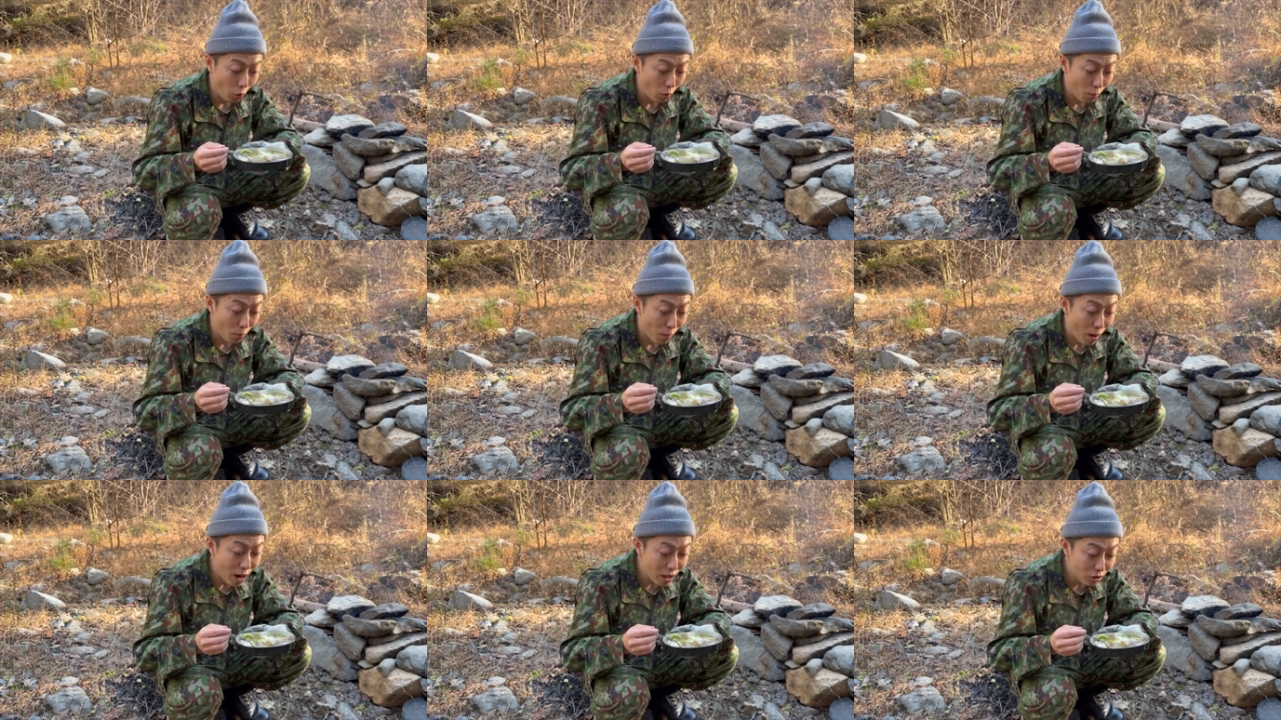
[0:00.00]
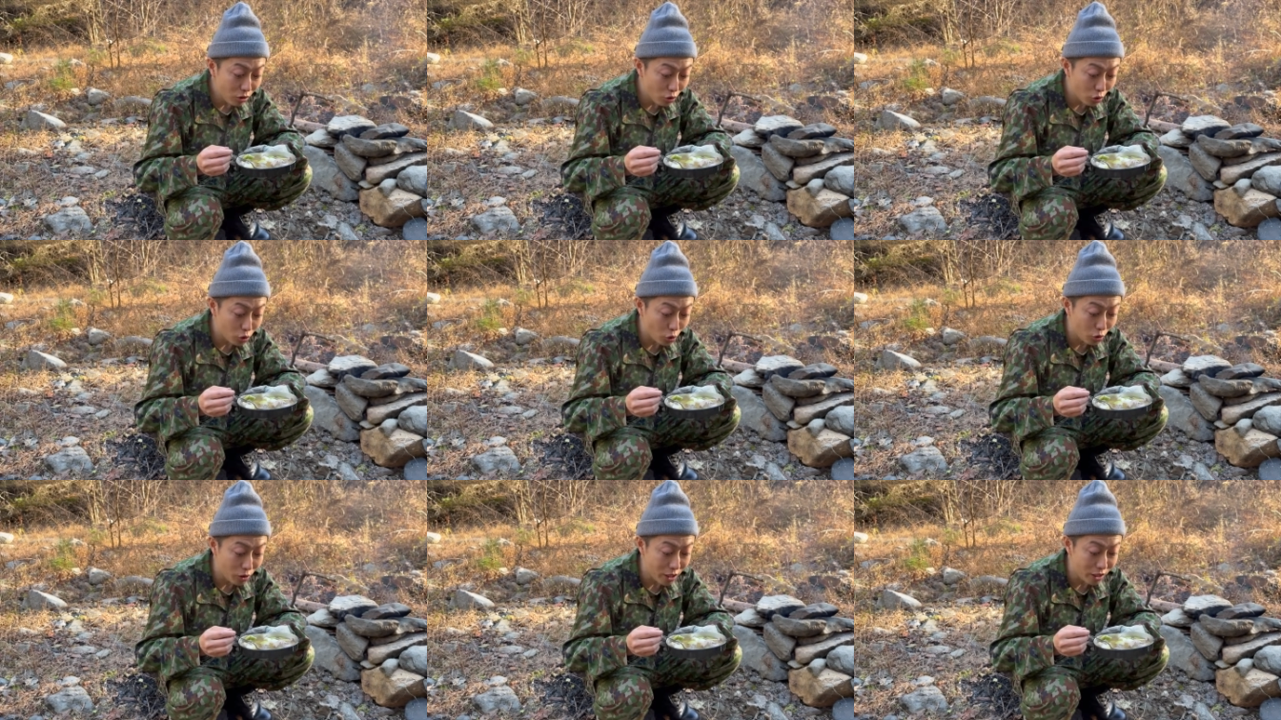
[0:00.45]

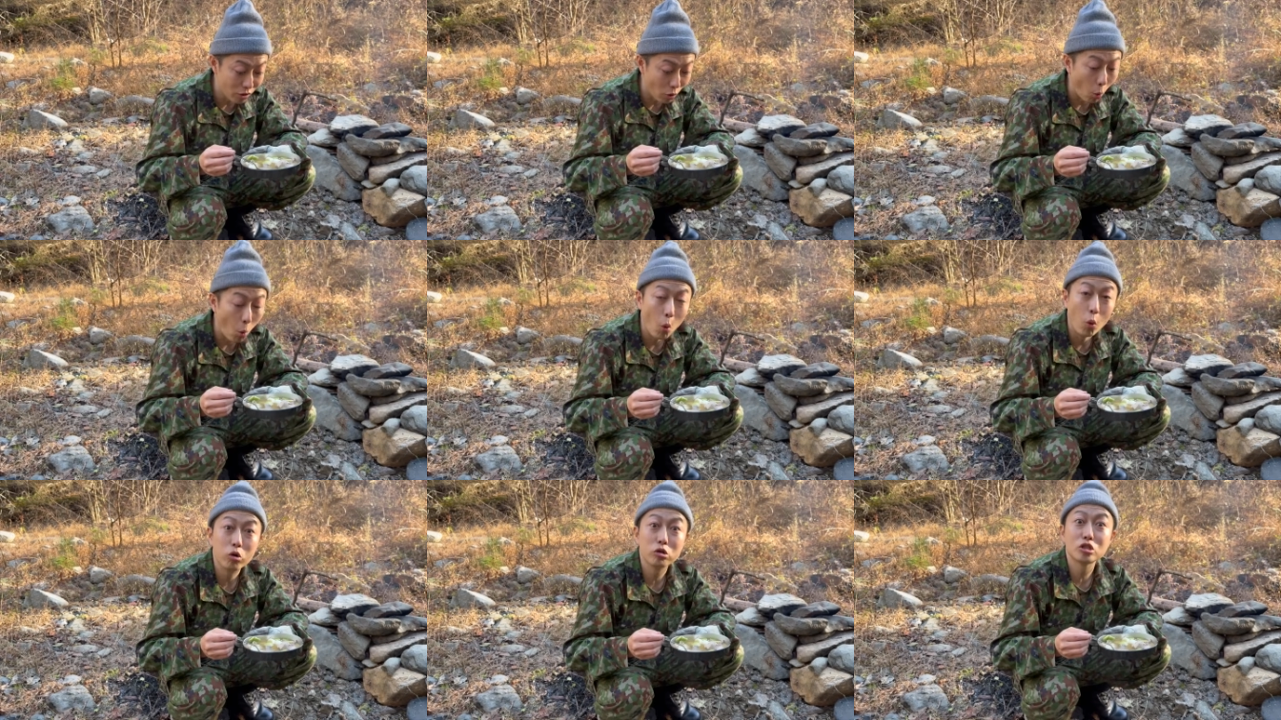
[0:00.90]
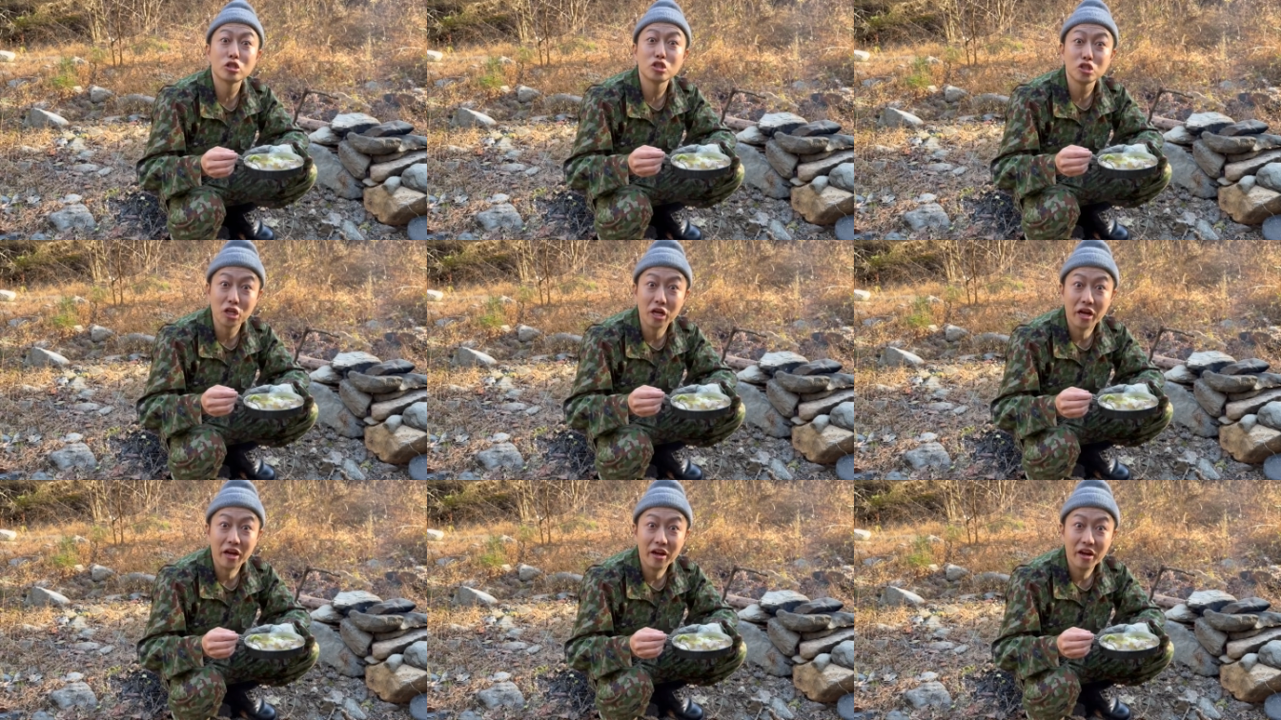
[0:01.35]
マグロとネギのお
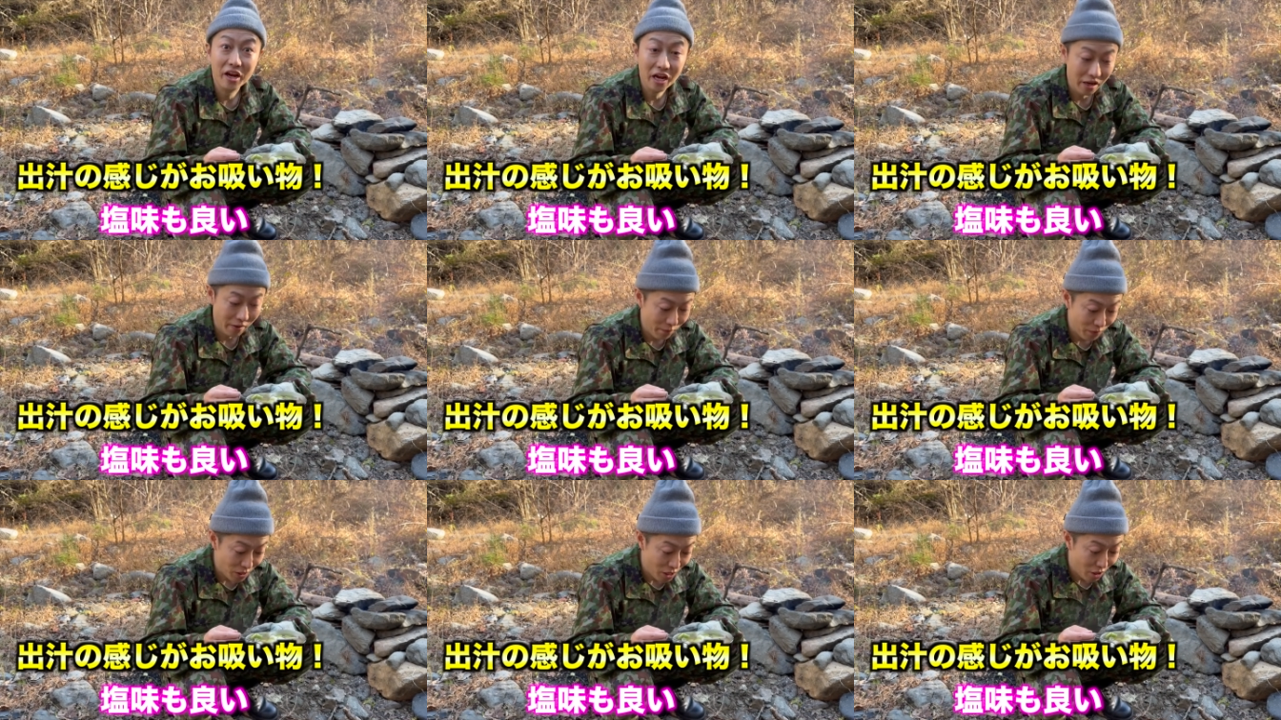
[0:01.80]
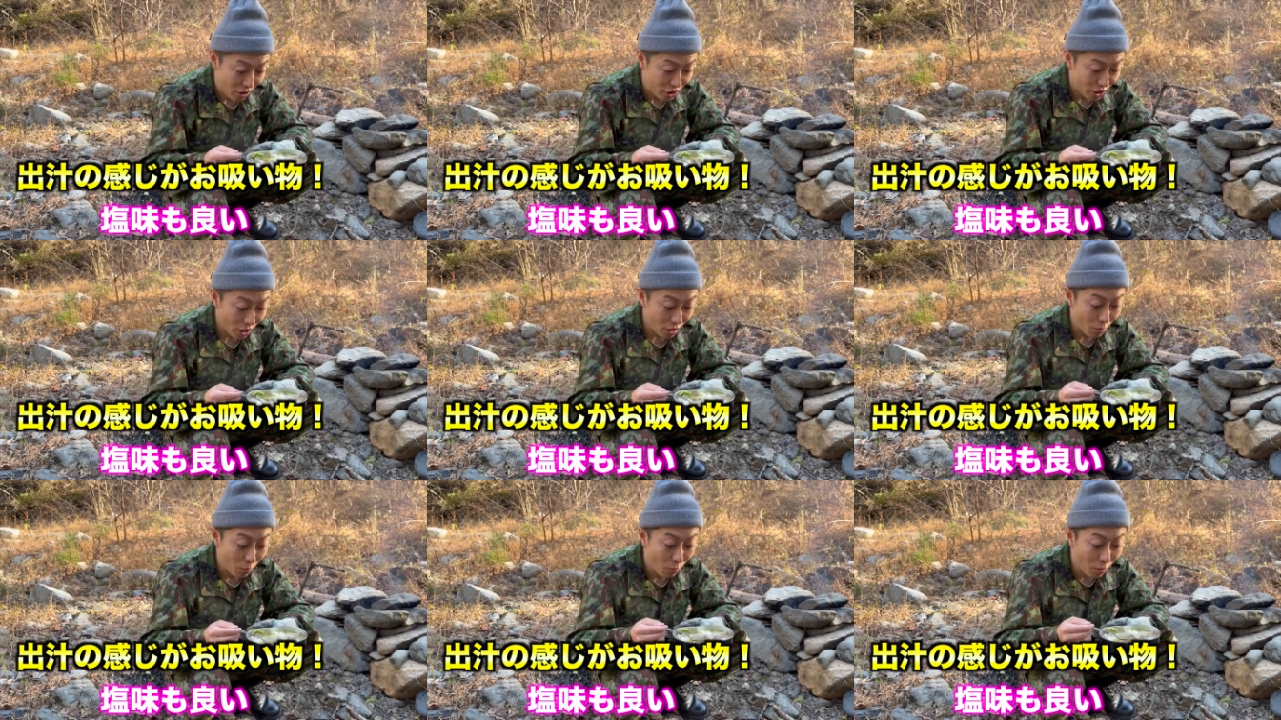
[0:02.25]
水。い
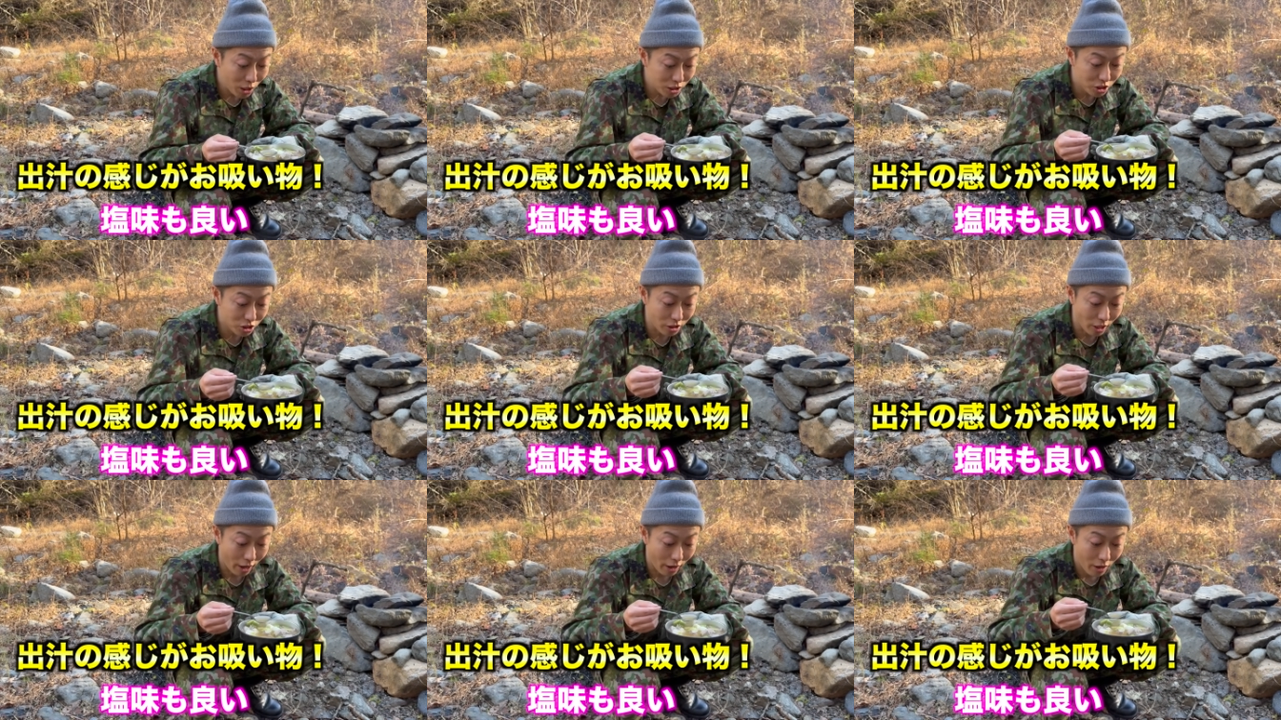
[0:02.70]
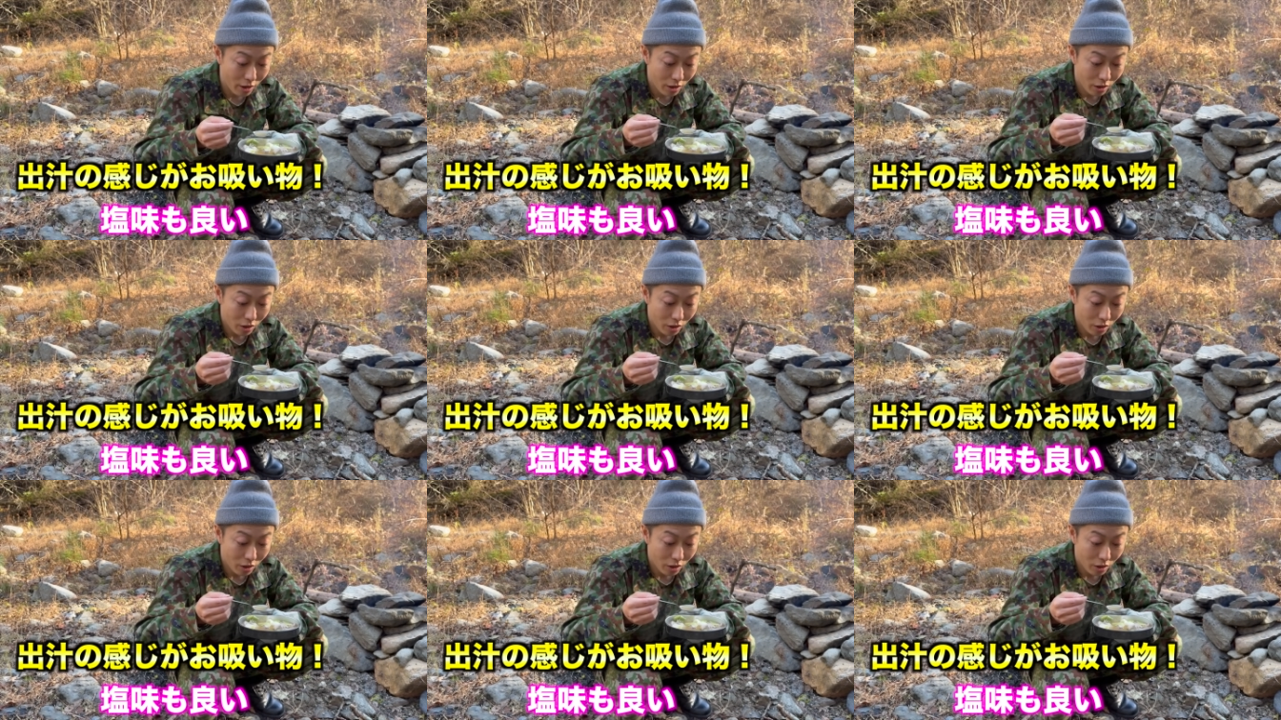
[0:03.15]
やマジで